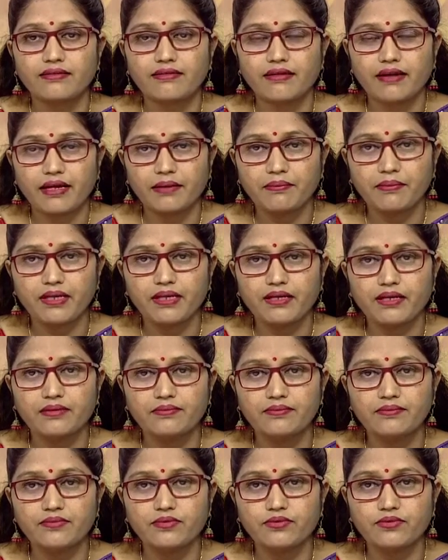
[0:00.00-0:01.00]
ट्रे में
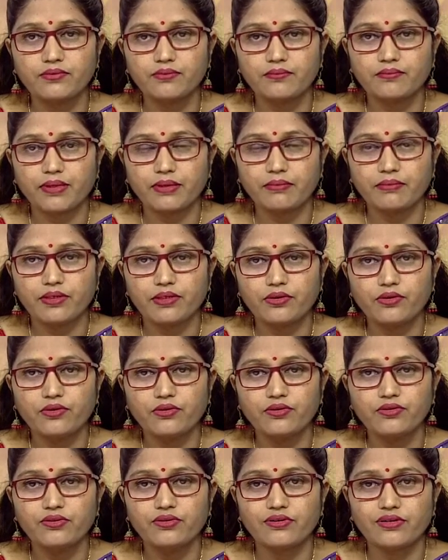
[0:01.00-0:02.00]
हम बेबी
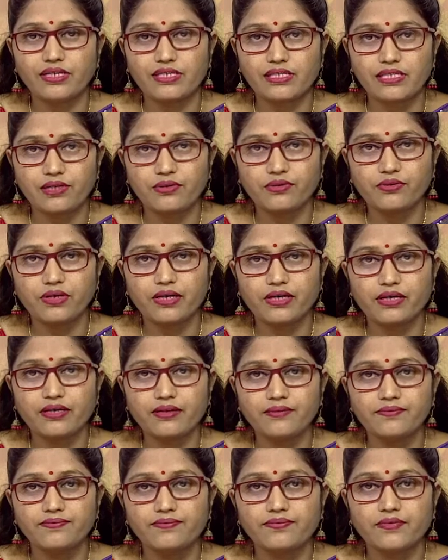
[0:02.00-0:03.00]
को रिसीव
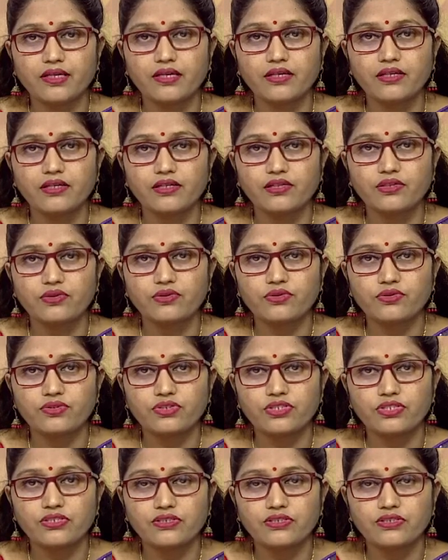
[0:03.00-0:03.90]
करें तो